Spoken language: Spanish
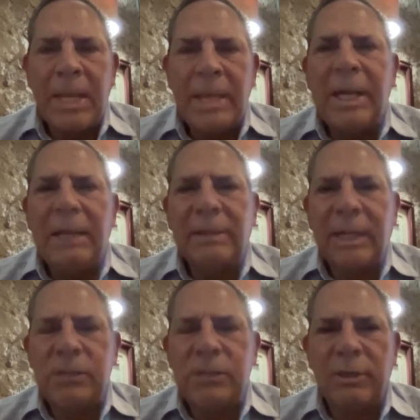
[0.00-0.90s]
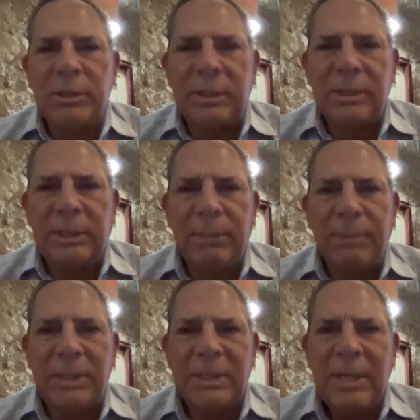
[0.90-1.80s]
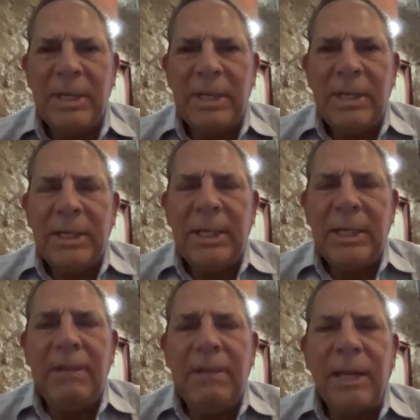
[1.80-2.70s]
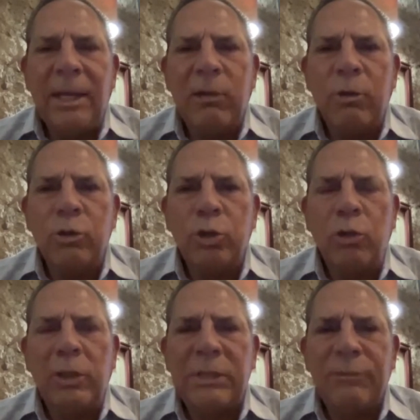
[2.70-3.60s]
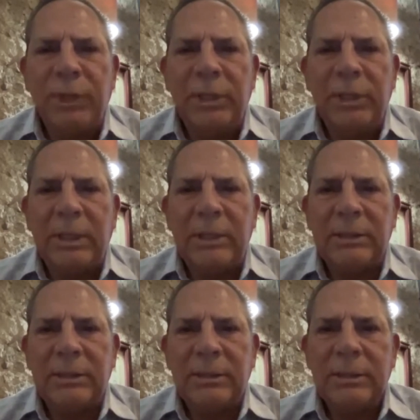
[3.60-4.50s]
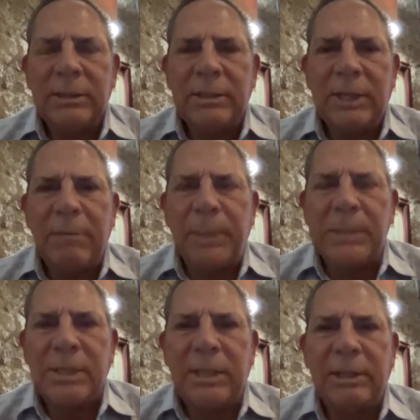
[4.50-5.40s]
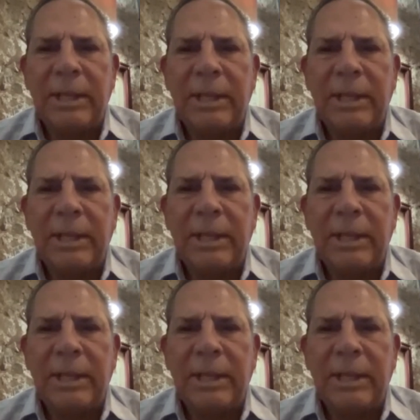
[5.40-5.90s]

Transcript: y alteraciones sensitivas y de control de esfínteres. Es decir, el paciente